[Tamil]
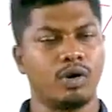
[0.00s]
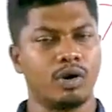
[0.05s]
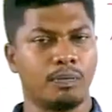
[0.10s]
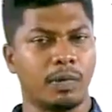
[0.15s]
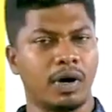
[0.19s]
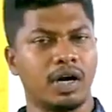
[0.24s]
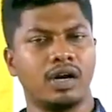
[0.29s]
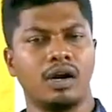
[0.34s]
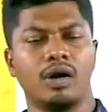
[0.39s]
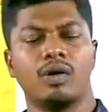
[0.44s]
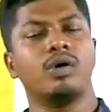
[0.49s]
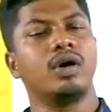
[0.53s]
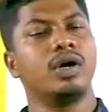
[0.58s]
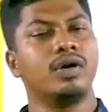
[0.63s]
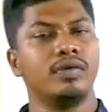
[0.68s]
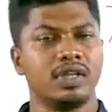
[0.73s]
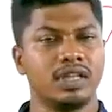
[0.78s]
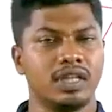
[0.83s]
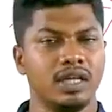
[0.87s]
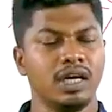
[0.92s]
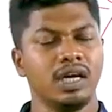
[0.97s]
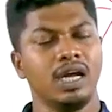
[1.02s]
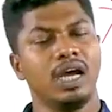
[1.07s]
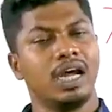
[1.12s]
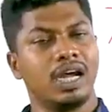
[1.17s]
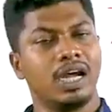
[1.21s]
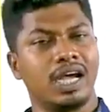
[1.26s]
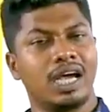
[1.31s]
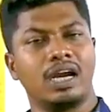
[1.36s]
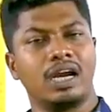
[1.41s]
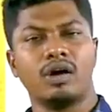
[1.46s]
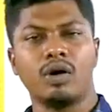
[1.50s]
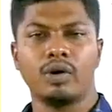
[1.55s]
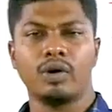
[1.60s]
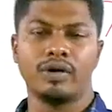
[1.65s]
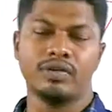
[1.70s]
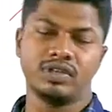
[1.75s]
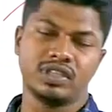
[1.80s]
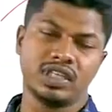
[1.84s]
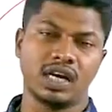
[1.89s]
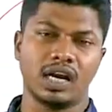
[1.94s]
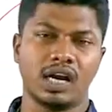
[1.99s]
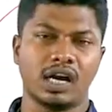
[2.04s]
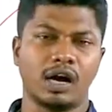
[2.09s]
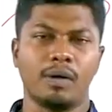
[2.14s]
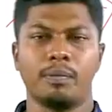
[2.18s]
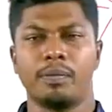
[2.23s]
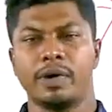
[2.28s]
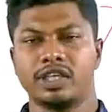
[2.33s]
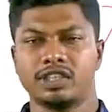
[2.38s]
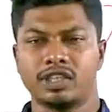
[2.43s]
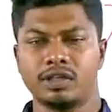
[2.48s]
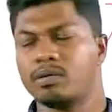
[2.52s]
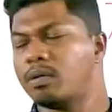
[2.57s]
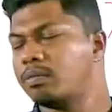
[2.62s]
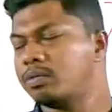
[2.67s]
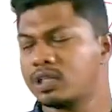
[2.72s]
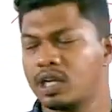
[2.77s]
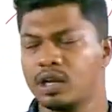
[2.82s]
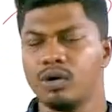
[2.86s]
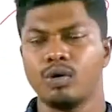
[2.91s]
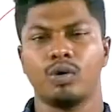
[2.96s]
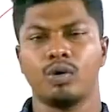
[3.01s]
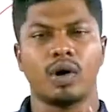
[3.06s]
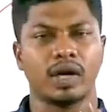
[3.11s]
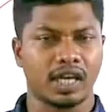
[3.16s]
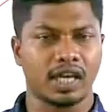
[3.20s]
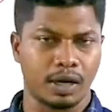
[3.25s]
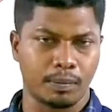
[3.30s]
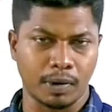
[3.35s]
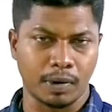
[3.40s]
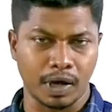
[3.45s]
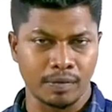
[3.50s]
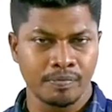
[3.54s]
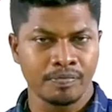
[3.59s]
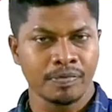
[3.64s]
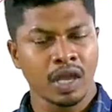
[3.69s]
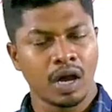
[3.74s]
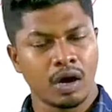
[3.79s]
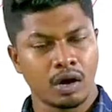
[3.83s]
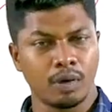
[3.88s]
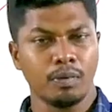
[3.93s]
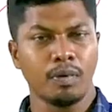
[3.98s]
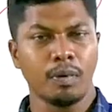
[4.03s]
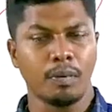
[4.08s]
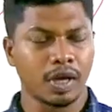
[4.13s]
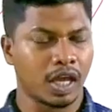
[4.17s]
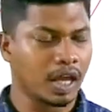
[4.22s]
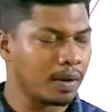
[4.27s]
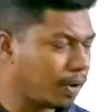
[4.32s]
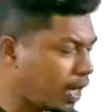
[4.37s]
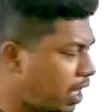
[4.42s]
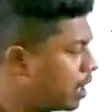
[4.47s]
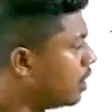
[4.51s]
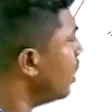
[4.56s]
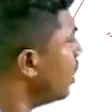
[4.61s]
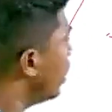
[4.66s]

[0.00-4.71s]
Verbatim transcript: கோட்பாடுகளை கொண்டு வந்து இங்கே இருக்கக்கூடிய விஷயங்களுக்காக பேசணும் அப்படின்னு சொல்லி உருவாக்கியிருப்பார் ரொம்ப முக்கியமாக